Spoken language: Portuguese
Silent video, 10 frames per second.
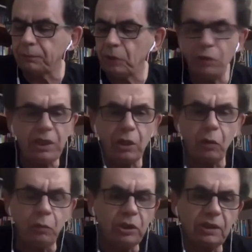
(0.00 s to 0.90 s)
eu queria
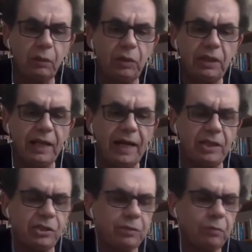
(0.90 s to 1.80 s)
com muita
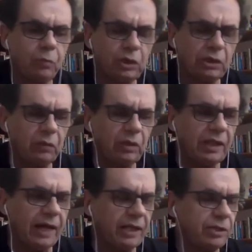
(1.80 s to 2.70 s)
tranquilidade, muita
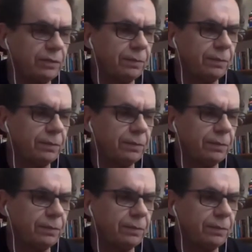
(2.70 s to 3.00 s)
tranquilidade,